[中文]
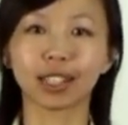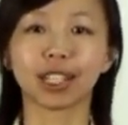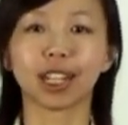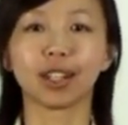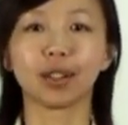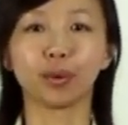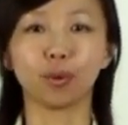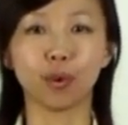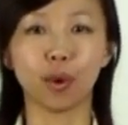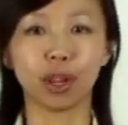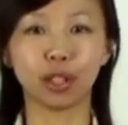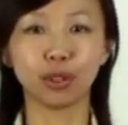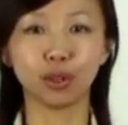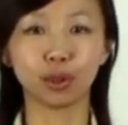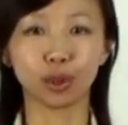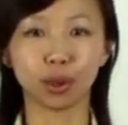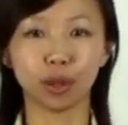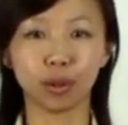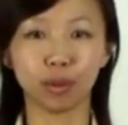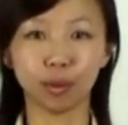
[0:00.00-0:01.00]
个的圆
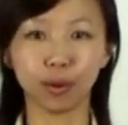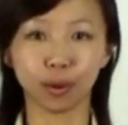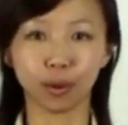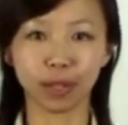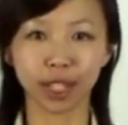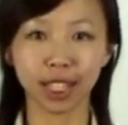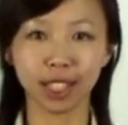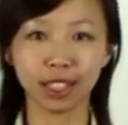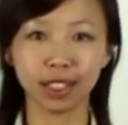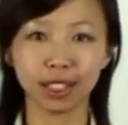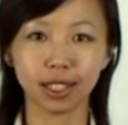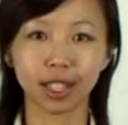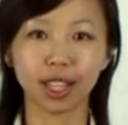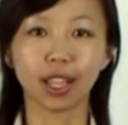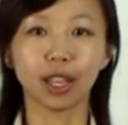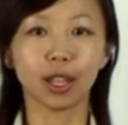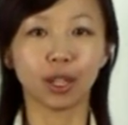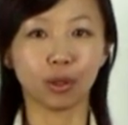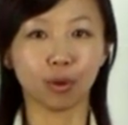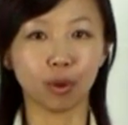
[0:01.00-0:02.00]
唇母音。
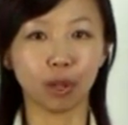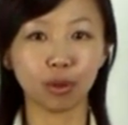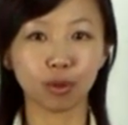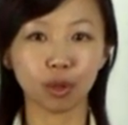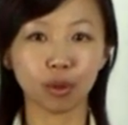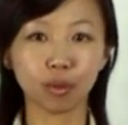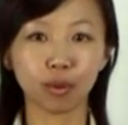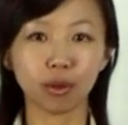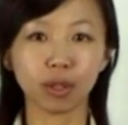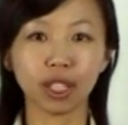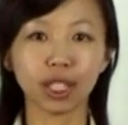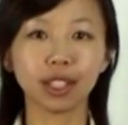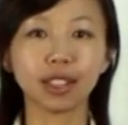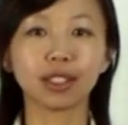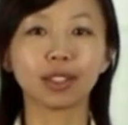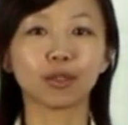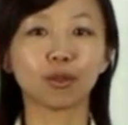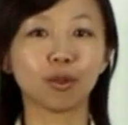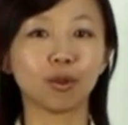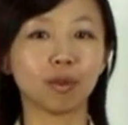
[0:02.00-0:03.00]
圆唇母
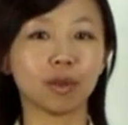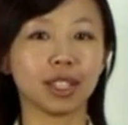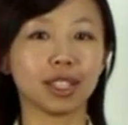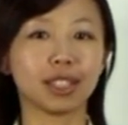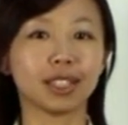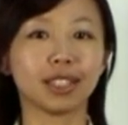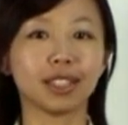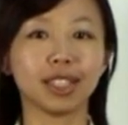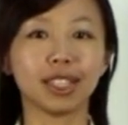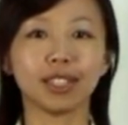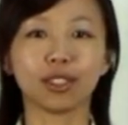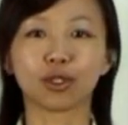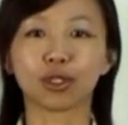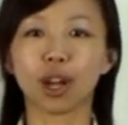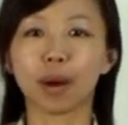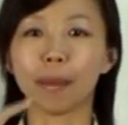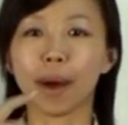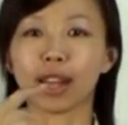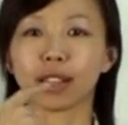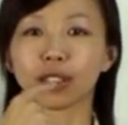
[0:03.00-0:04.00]
音，顾名思义，就
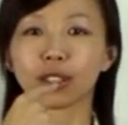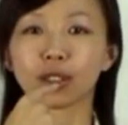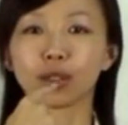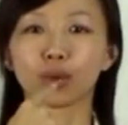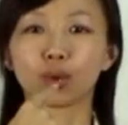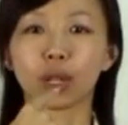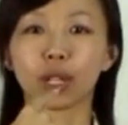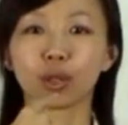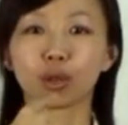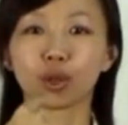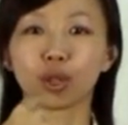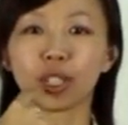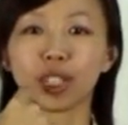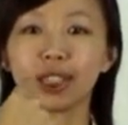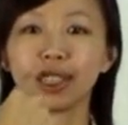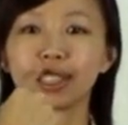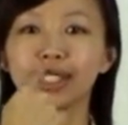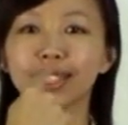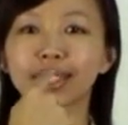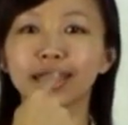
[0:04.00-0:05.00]
是要把你的嘴
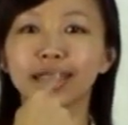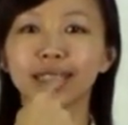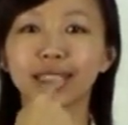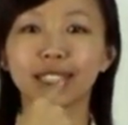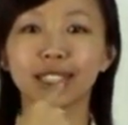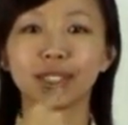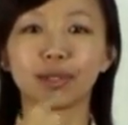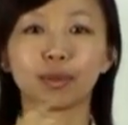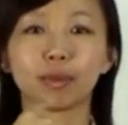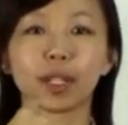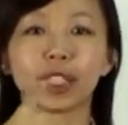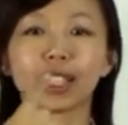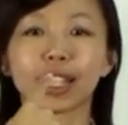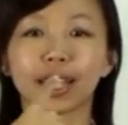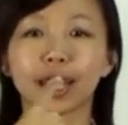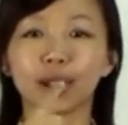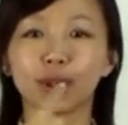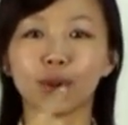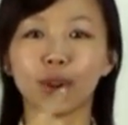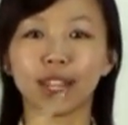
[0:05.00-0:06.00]
唇变
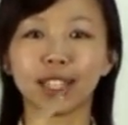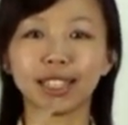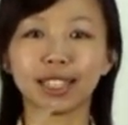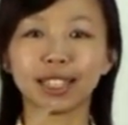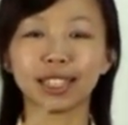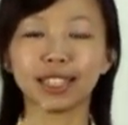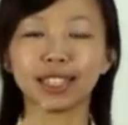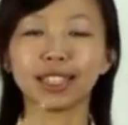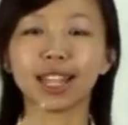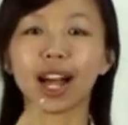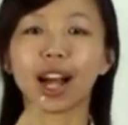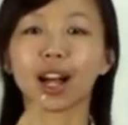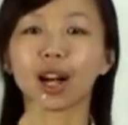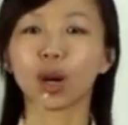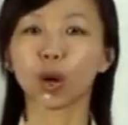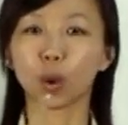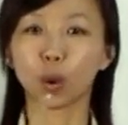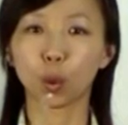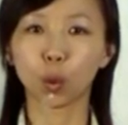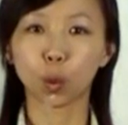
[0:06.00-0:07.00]
成跟圆形一样，
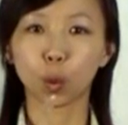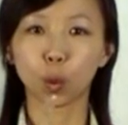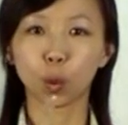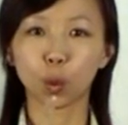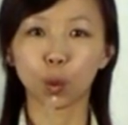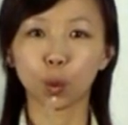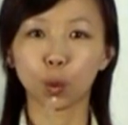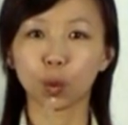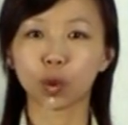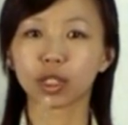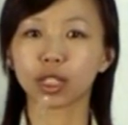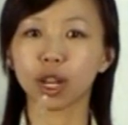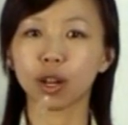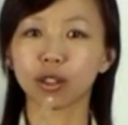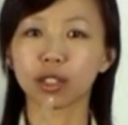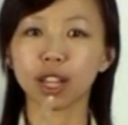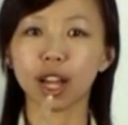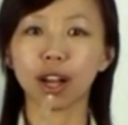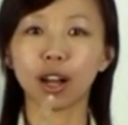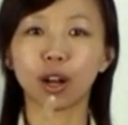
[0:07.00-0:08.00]
像
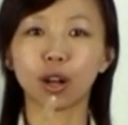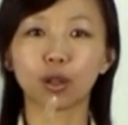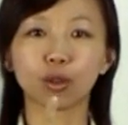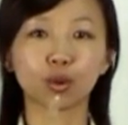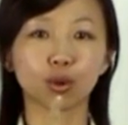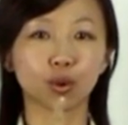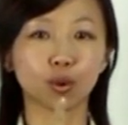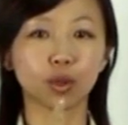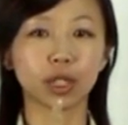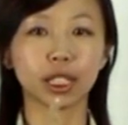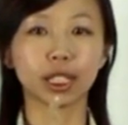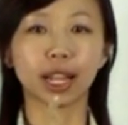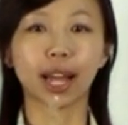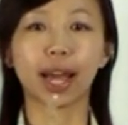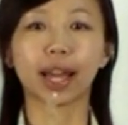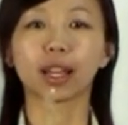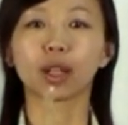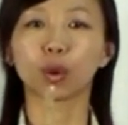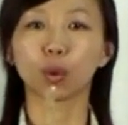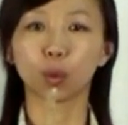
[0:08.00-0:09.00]
我这样哦，嘟起
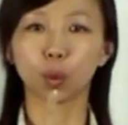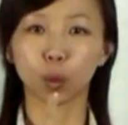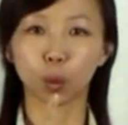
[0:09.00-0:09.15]
来。